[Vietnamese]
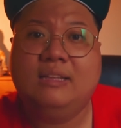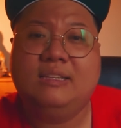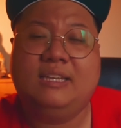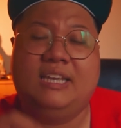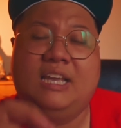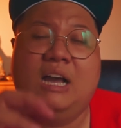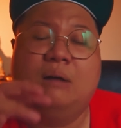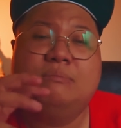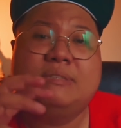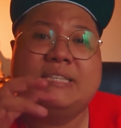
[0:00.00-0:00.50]

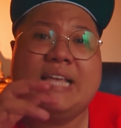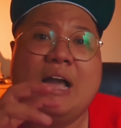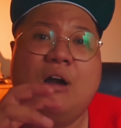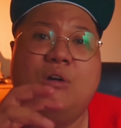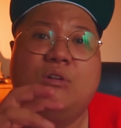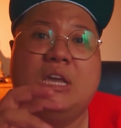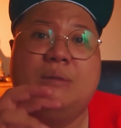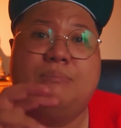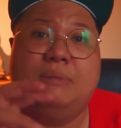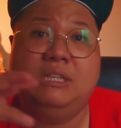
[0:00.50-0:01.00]
thì hôm
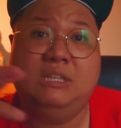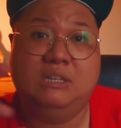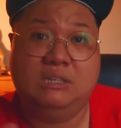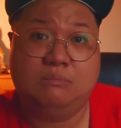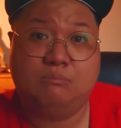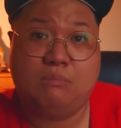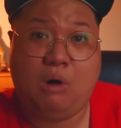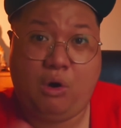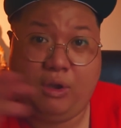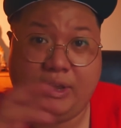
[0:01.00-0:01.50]
sau khi mà
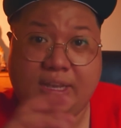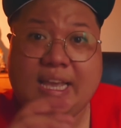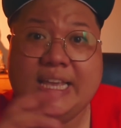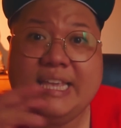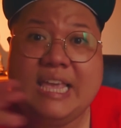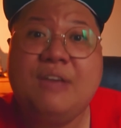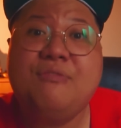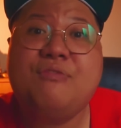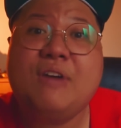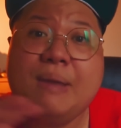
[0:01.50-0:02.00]
được mọi cái
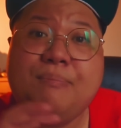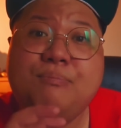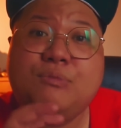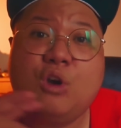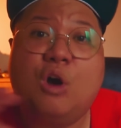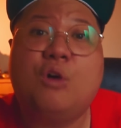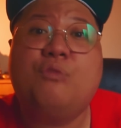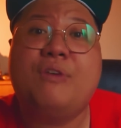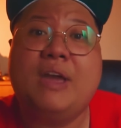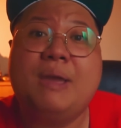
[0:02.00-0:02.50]
giấy phép
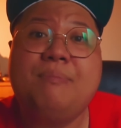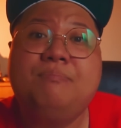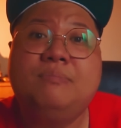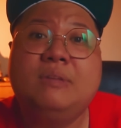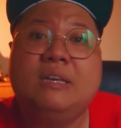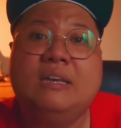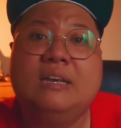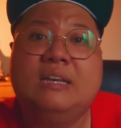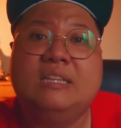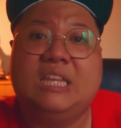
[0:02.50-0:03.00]
cho phép
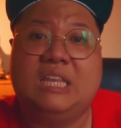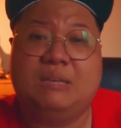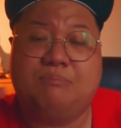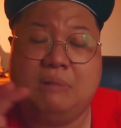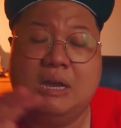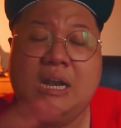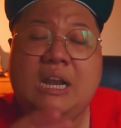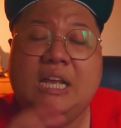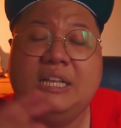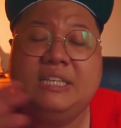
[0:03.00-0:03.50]
thì
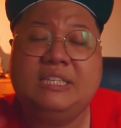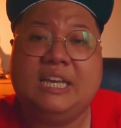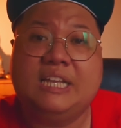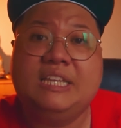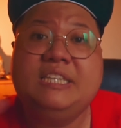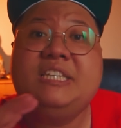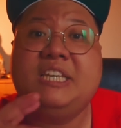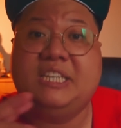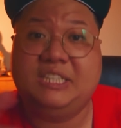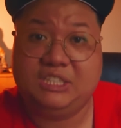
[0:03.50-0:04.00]
bả lên cho
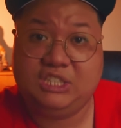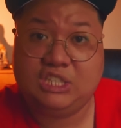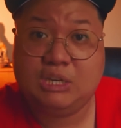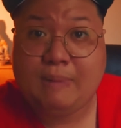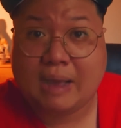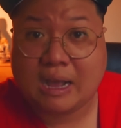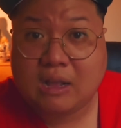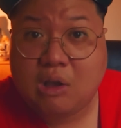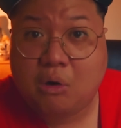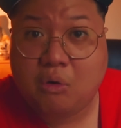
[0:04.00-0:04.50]
ảnh trình cho
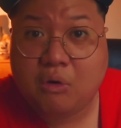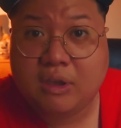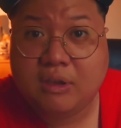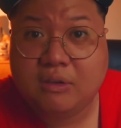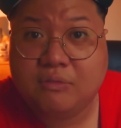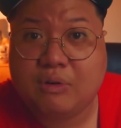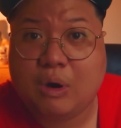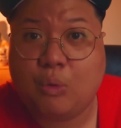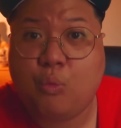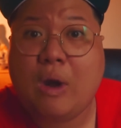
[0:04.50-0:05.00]
bả
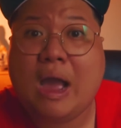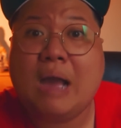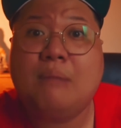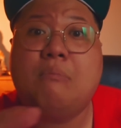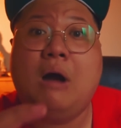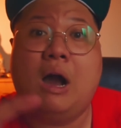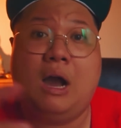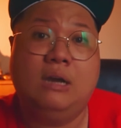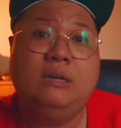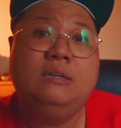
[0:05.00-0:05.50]
coi và qua
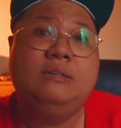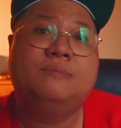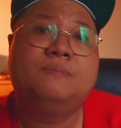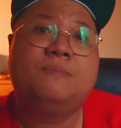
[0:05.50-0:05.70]
mở